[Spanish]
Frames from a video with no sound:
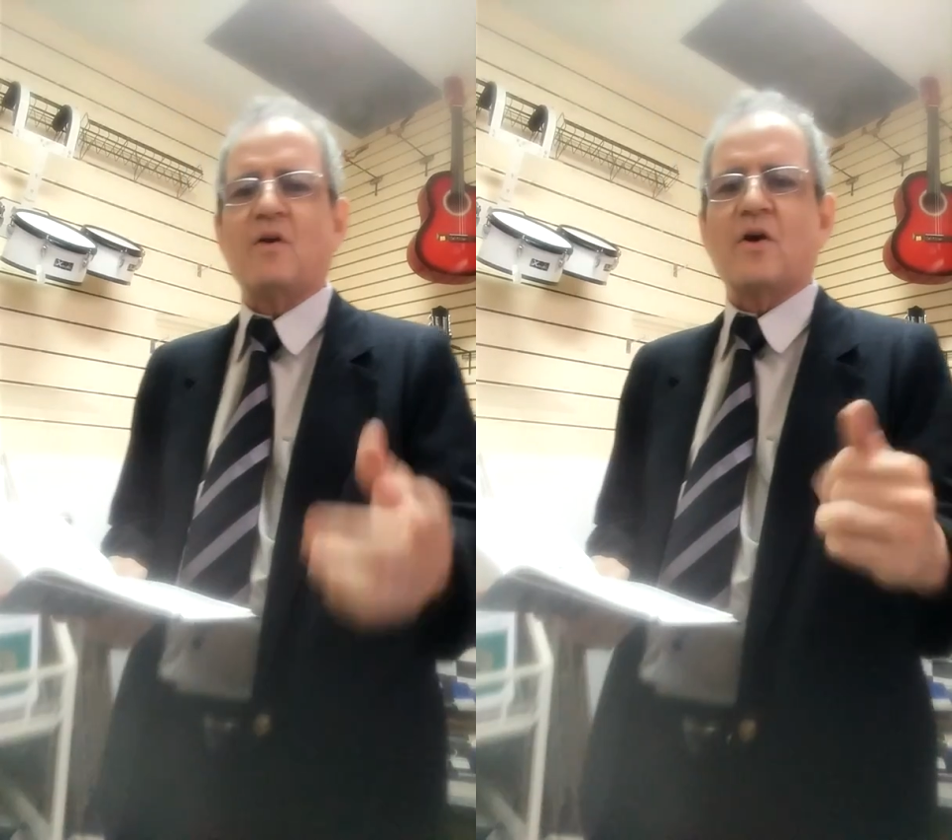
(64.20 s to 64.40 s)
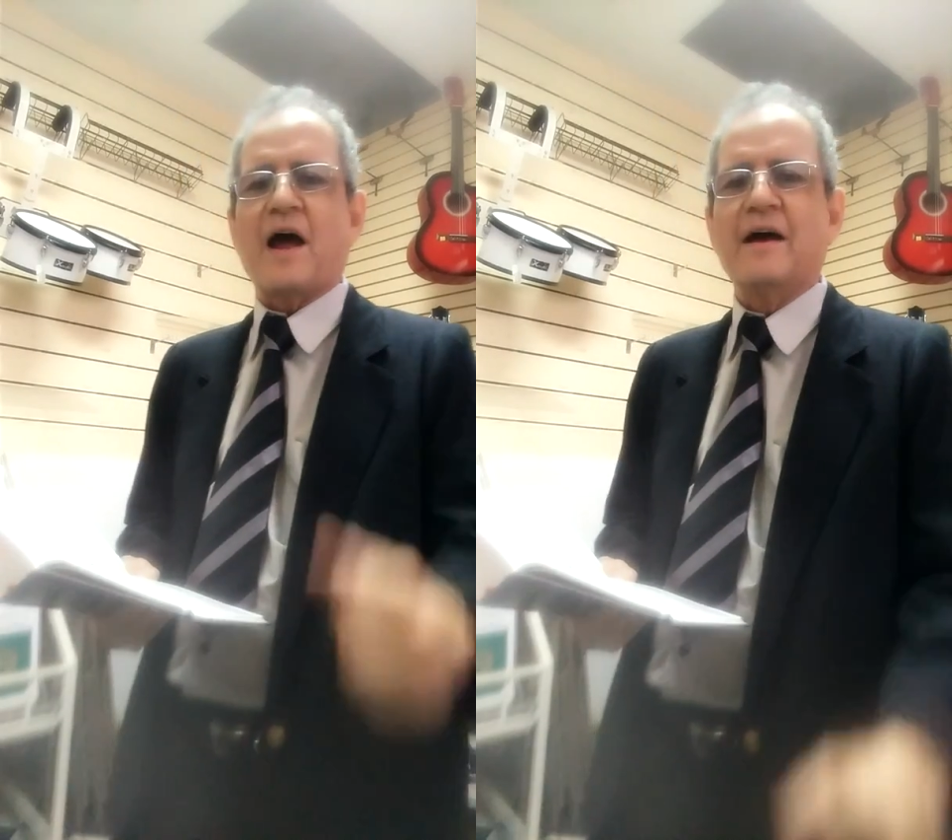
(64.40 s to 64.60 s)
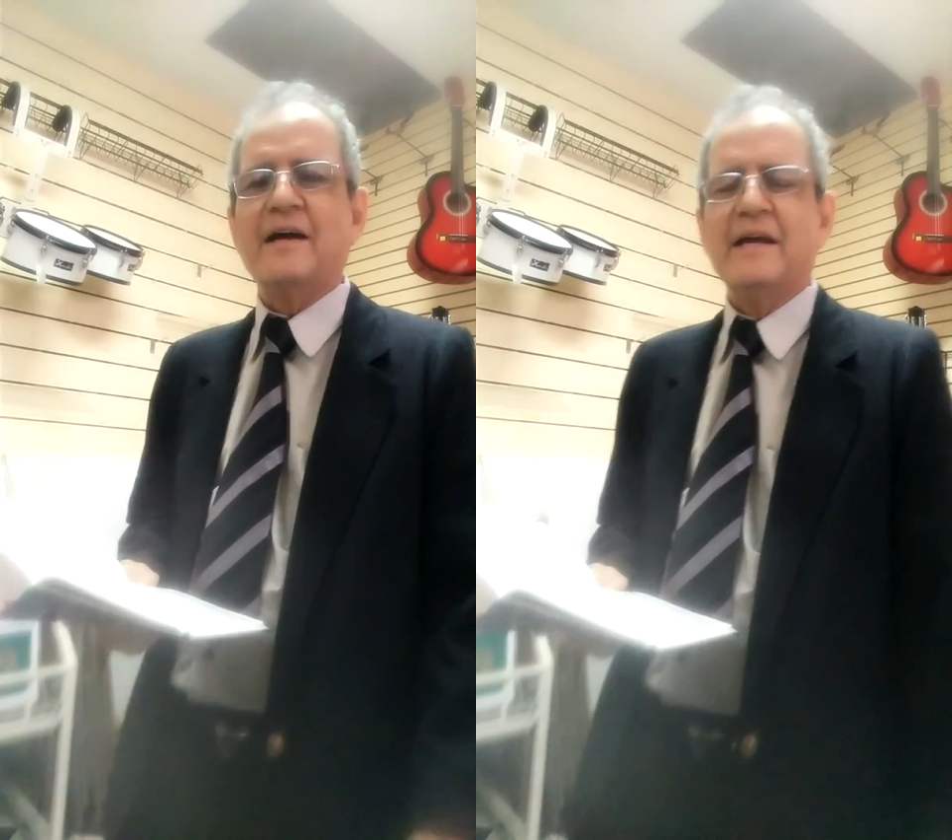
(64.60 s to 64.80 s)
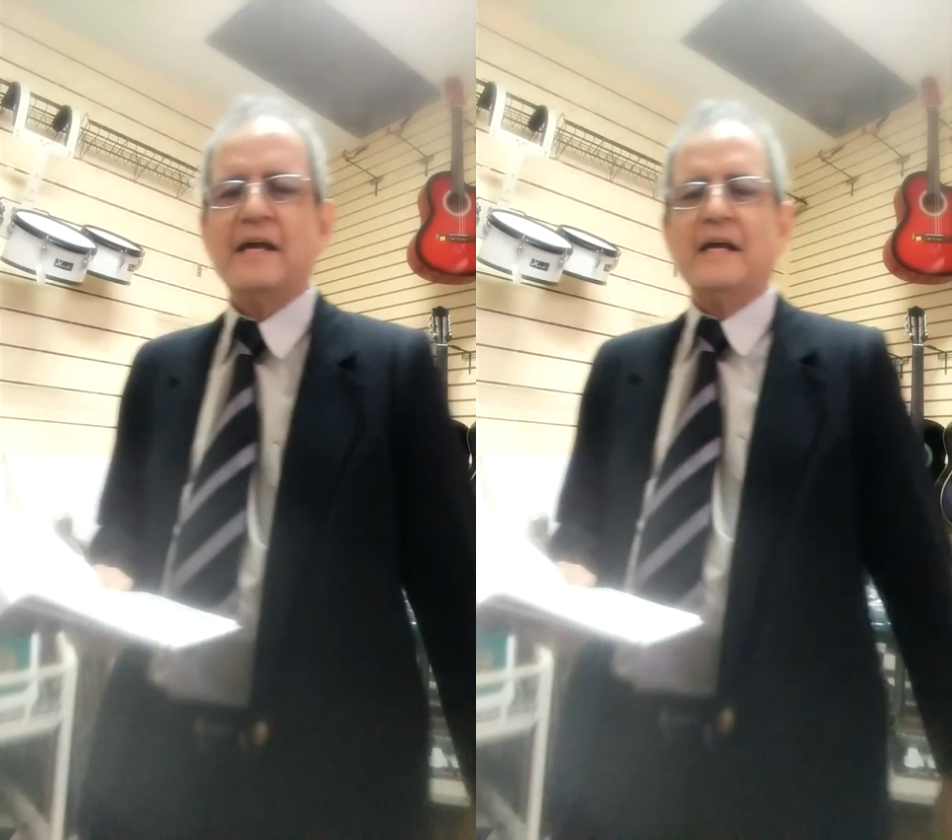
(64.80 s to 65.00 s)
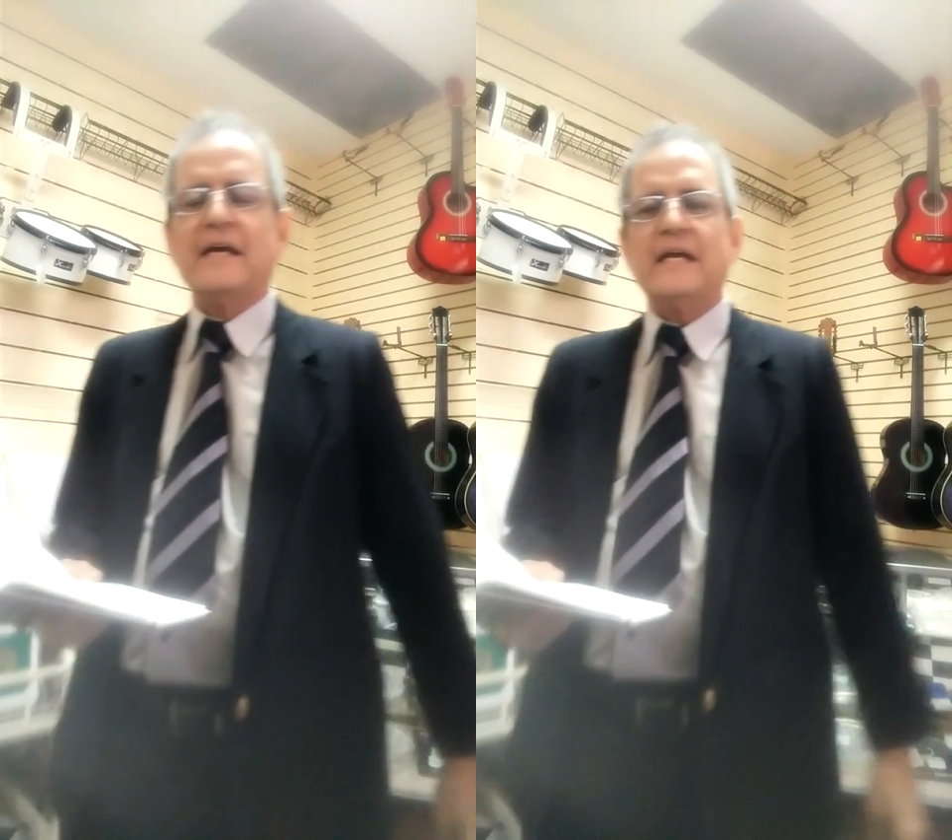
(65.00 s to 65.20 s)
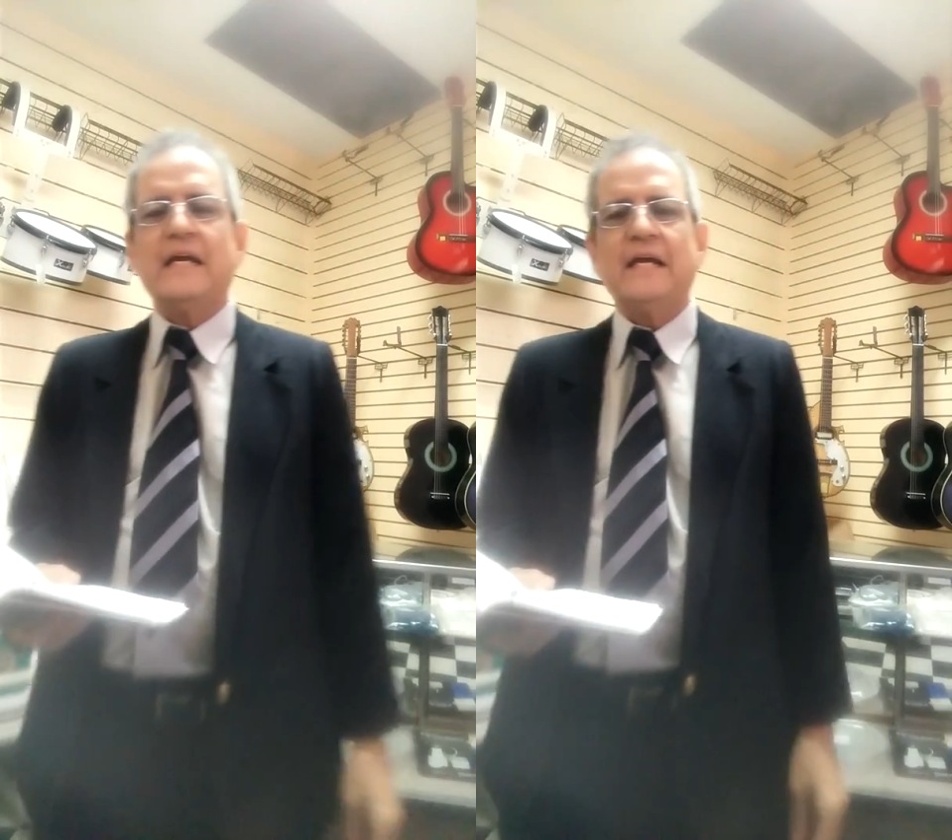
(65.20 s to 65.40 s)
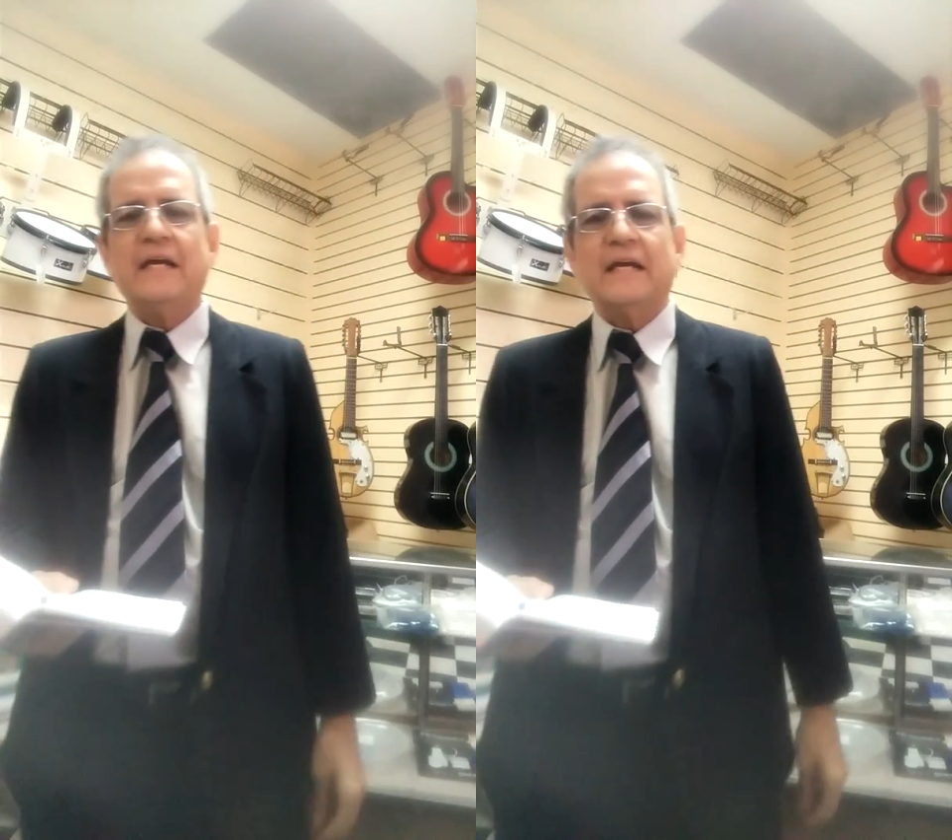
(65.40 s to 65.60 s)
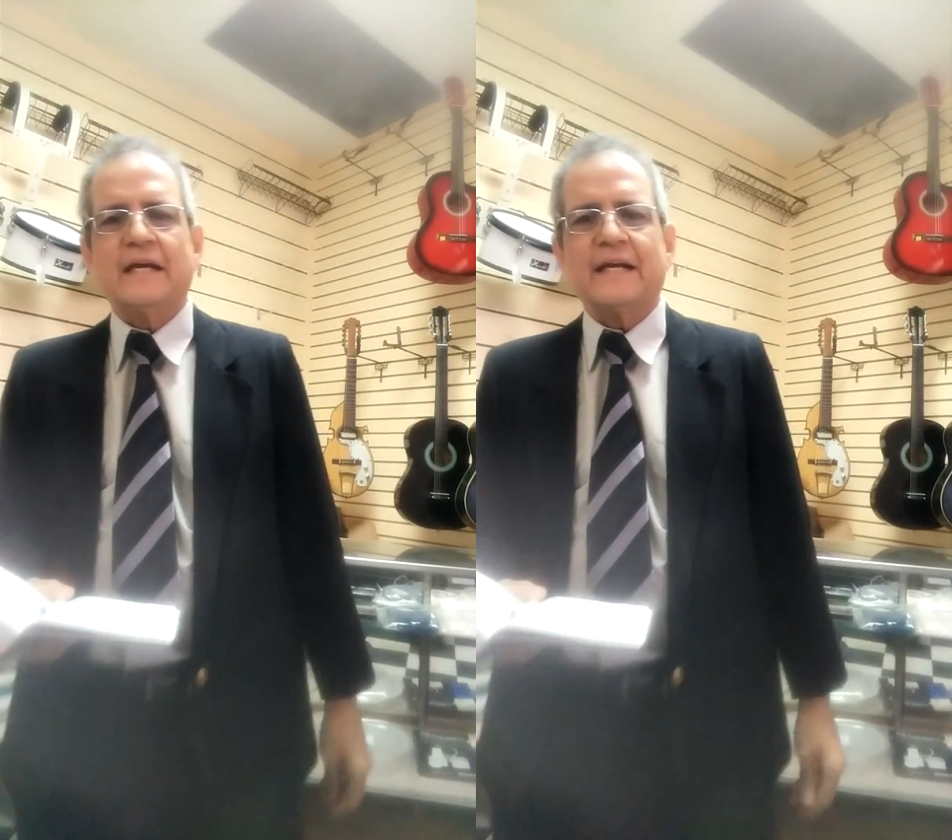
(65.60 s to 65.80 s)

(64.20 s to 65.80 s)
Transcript: hora. Y